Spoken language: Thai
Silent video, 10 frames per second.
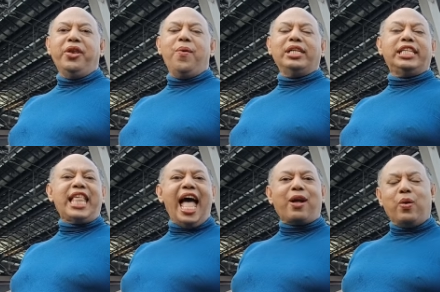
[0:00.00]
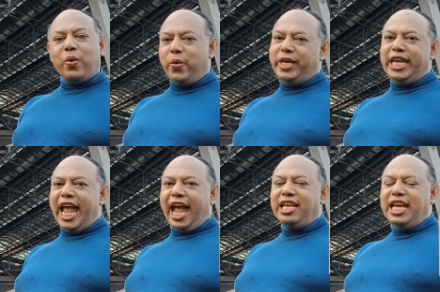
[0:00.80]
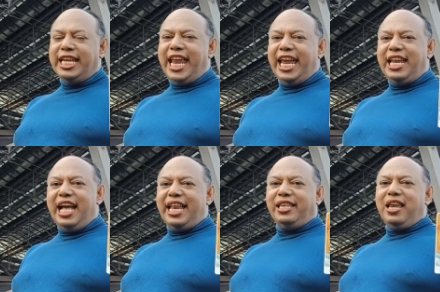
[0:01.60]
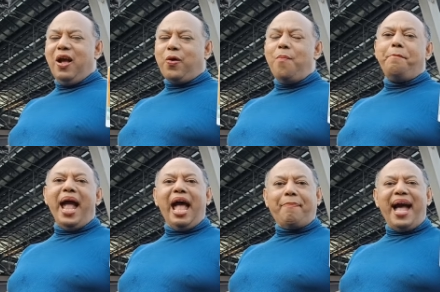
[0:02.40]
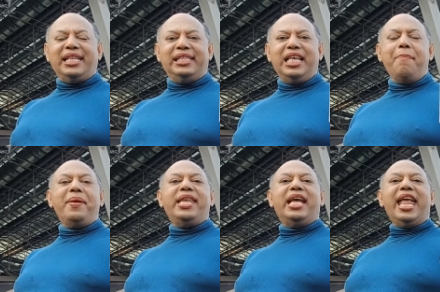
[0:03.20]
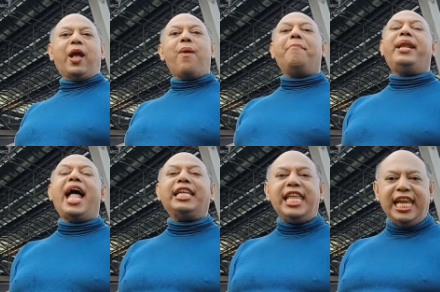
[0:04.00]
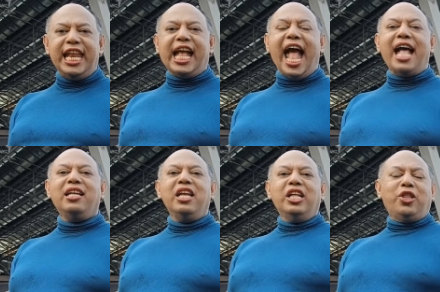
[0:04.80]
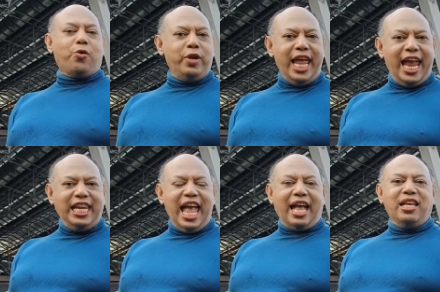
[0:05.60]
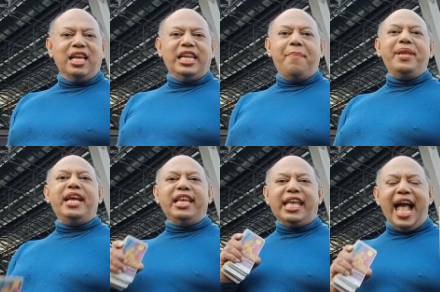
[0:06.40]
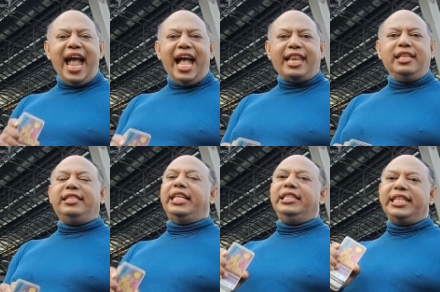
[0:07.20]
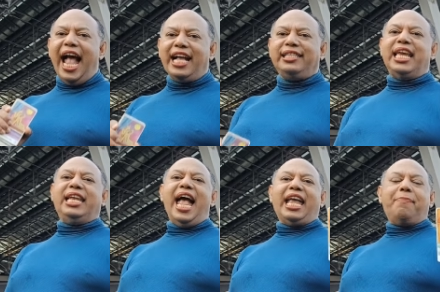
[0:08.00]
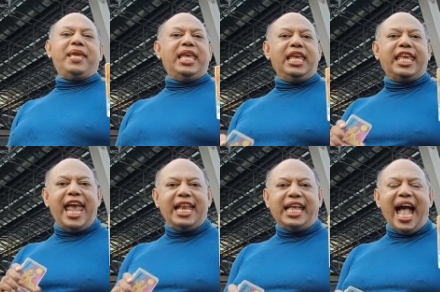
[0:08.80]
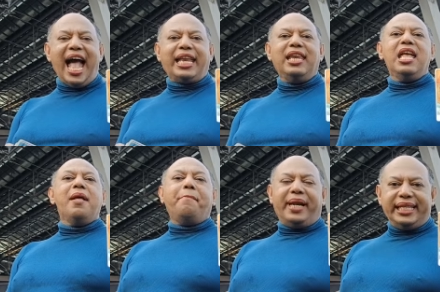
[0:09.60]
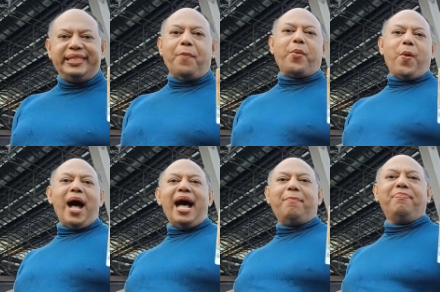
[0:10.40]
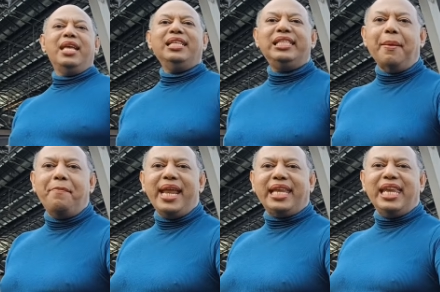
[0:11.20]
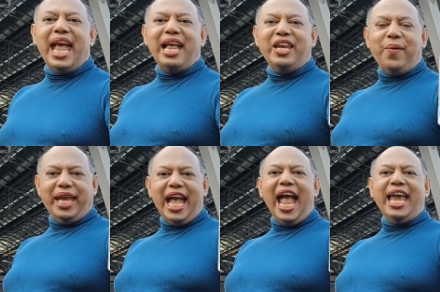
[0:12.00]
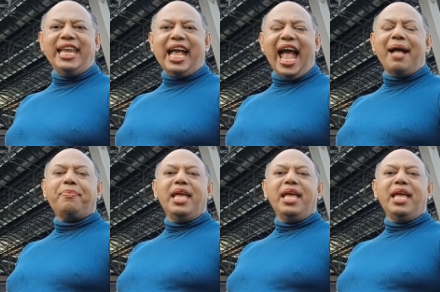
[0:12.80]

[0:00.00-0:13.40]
ดวงชะตาของคุณเนี่ยในเดือนกุมภาพันธ์ ซึ่งเป็นเดือนแห่งความรักนี้นะคะ ตัวคุณเองเนี่ยดำเนินการสรรสร้างสิ่งใดมีเกณฑ์การประสบความสำเร็จเนี่ยโดยง่ายนะคะ